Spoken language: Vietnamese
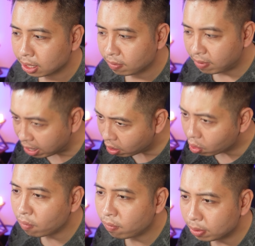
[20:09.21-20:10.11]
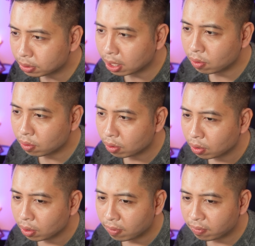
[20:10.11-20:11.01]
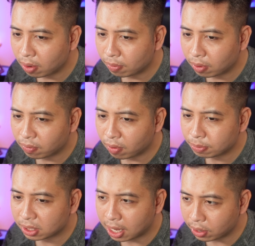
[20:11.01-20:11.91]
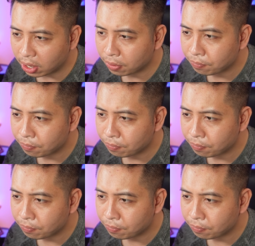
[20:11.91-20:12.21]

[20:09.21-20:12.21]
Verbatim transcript: và nó có form sâu form uh, form sao nhá